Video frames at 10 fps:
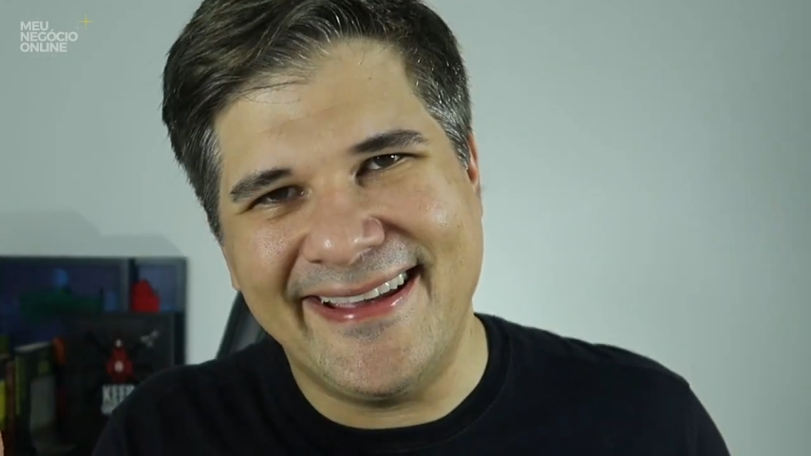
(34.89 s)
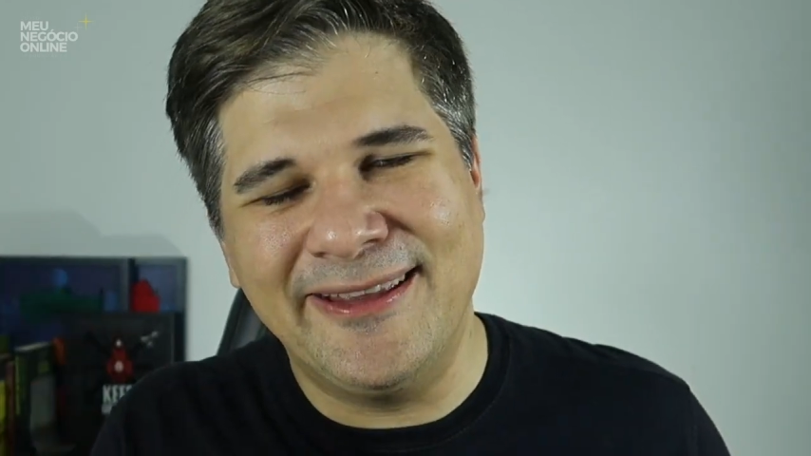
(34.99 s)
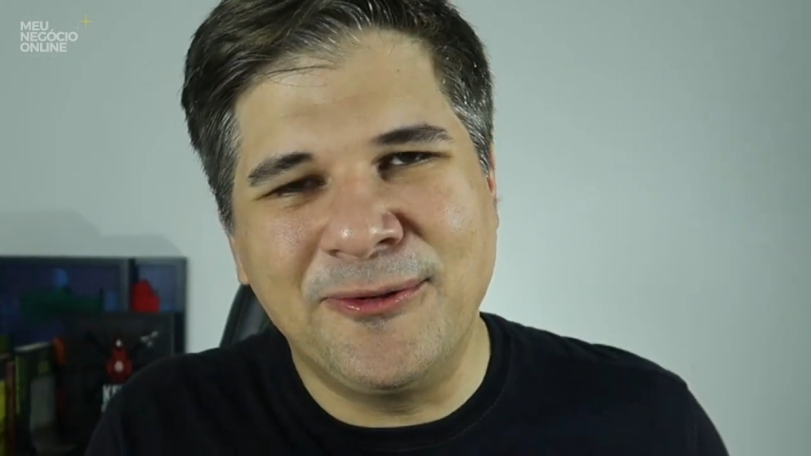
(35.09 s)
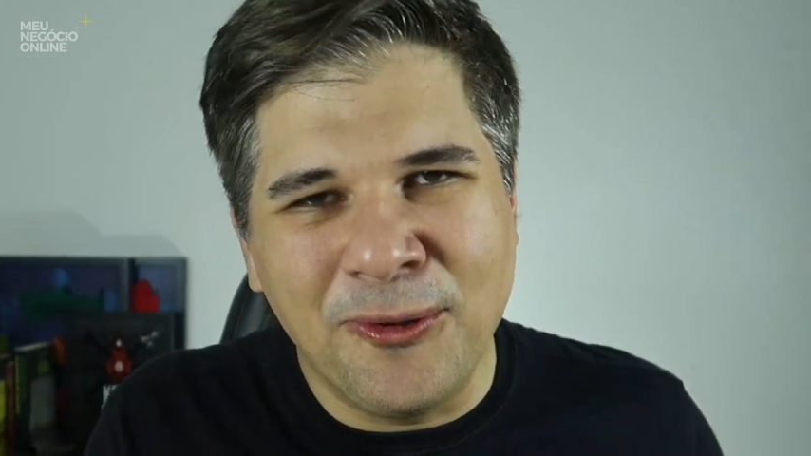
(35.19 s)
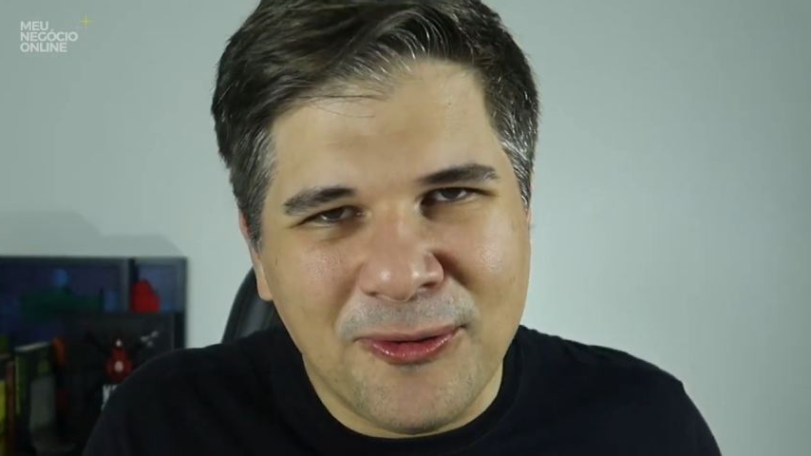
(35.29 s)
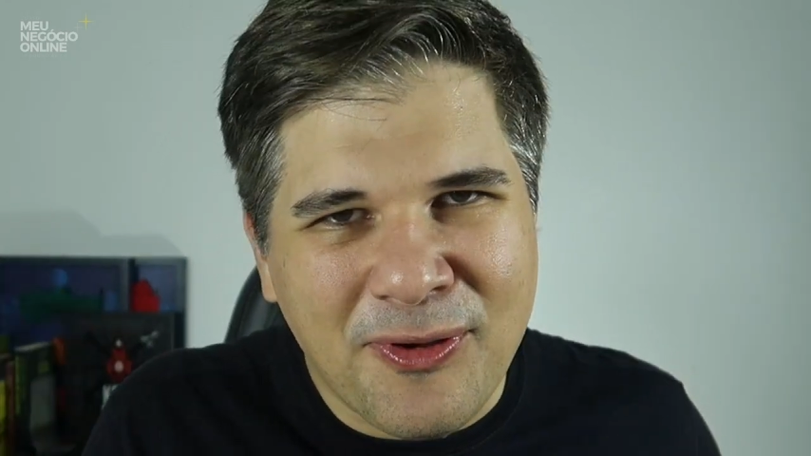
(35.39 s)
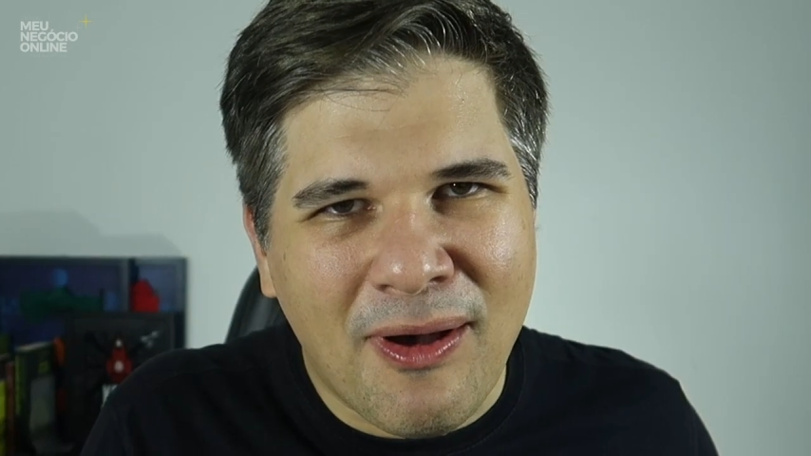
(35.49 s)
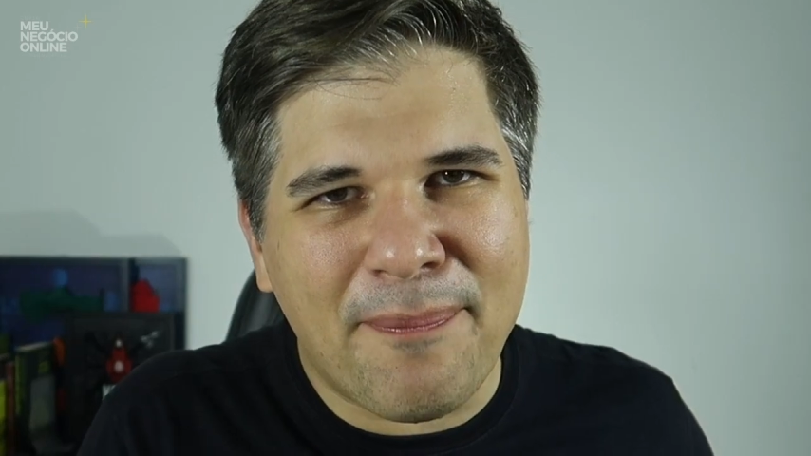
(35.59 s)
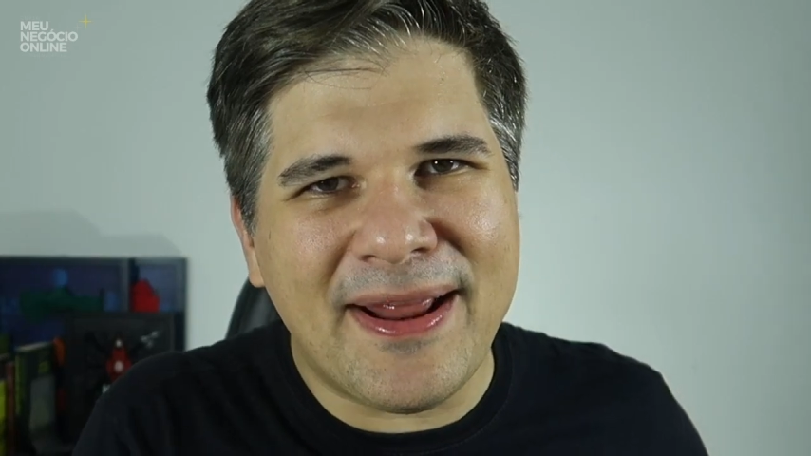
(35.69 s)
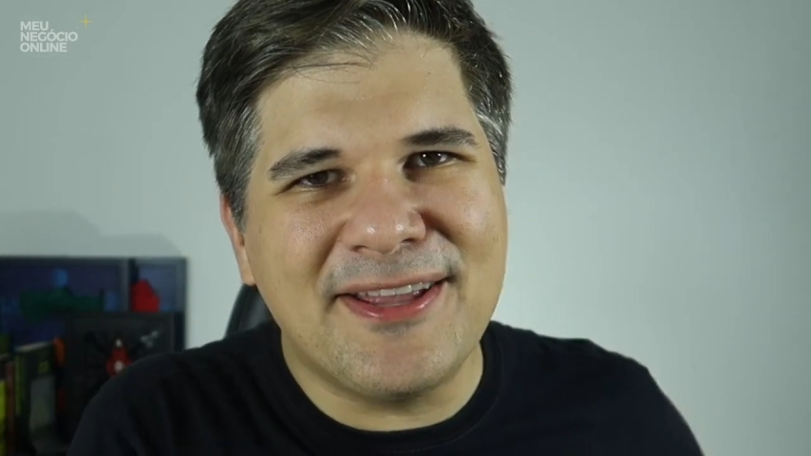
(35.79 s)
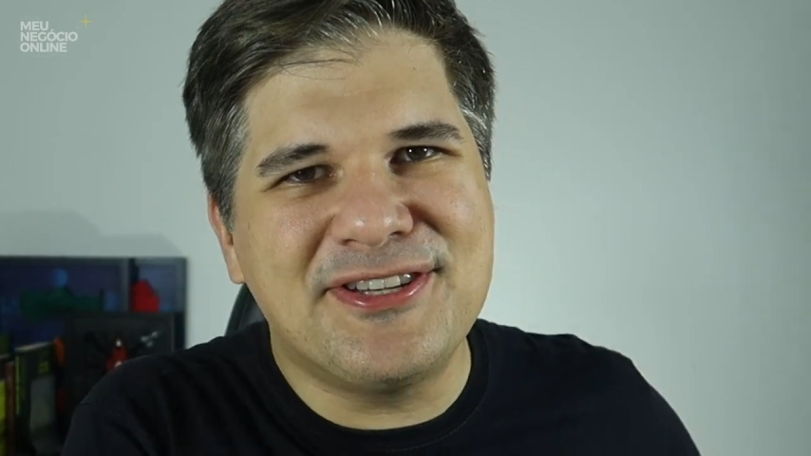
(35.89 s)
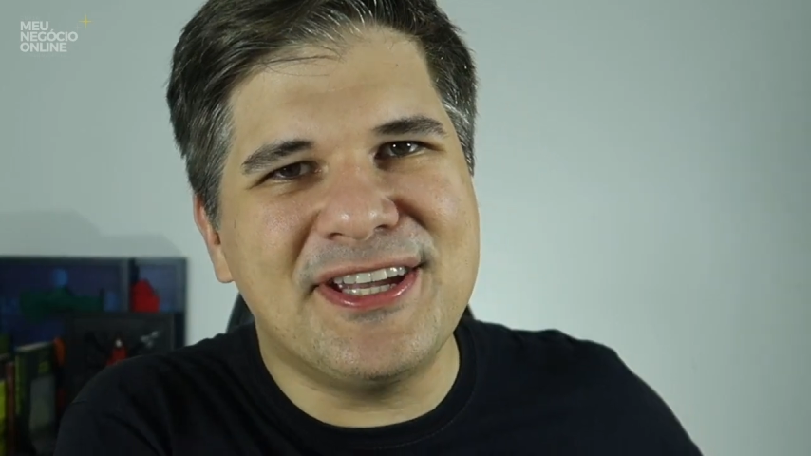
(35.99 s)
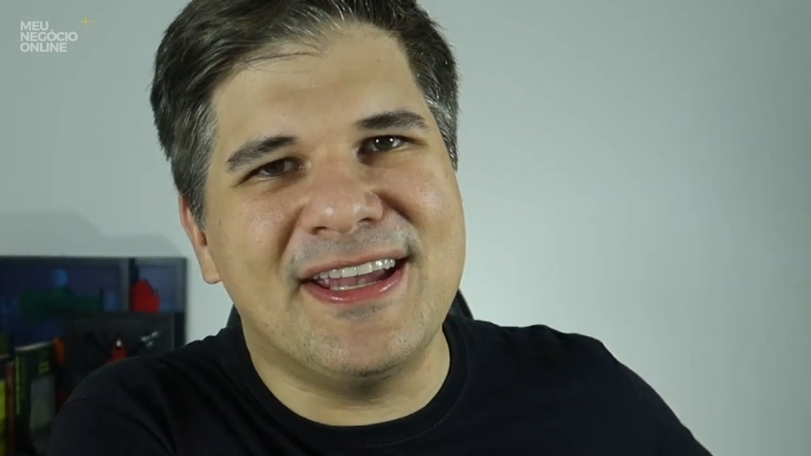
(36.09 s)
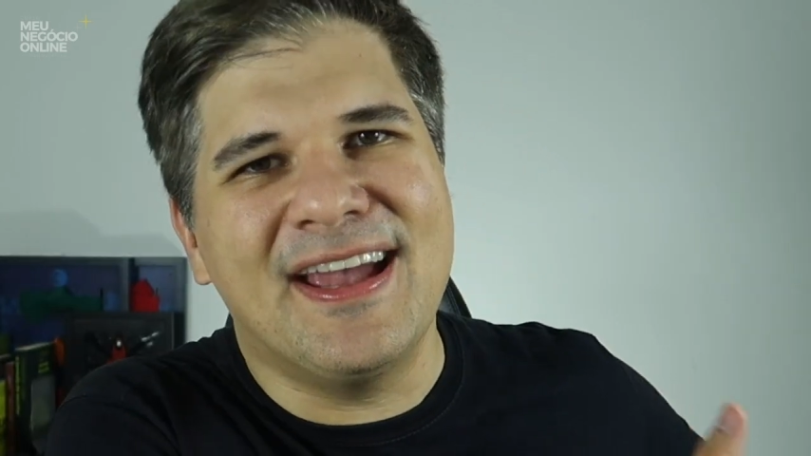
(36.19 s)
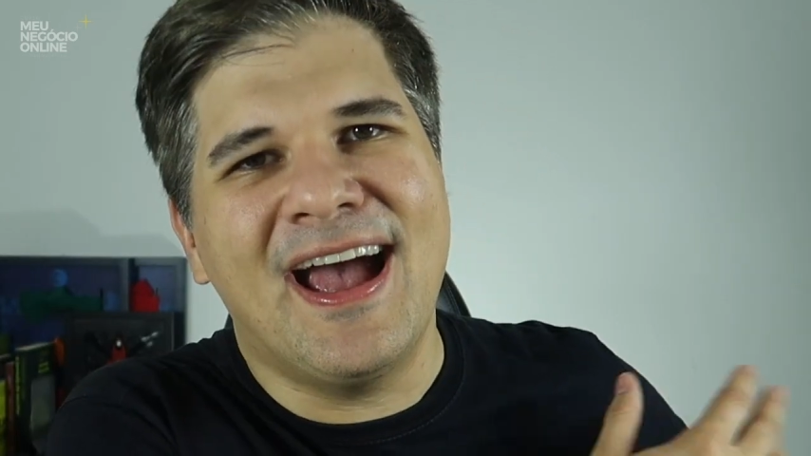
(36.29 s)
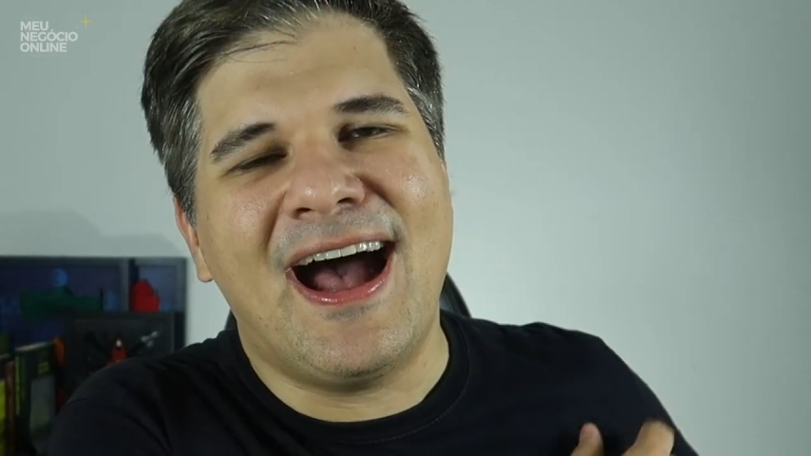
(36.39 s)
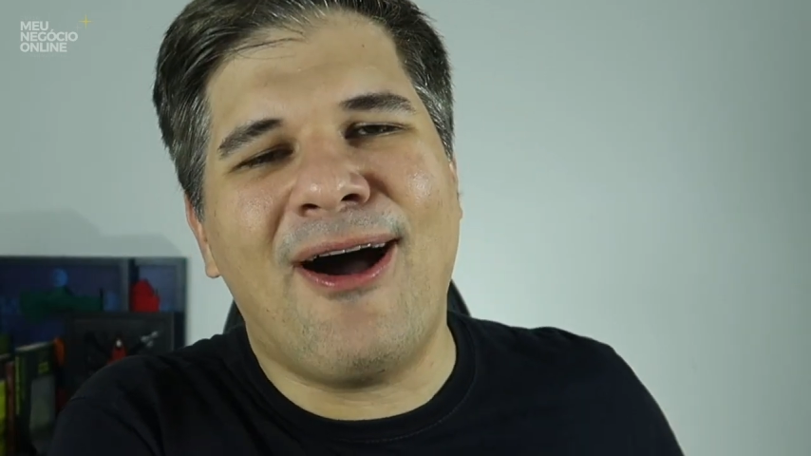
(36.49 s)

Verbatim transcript: E tudo que eu aprendi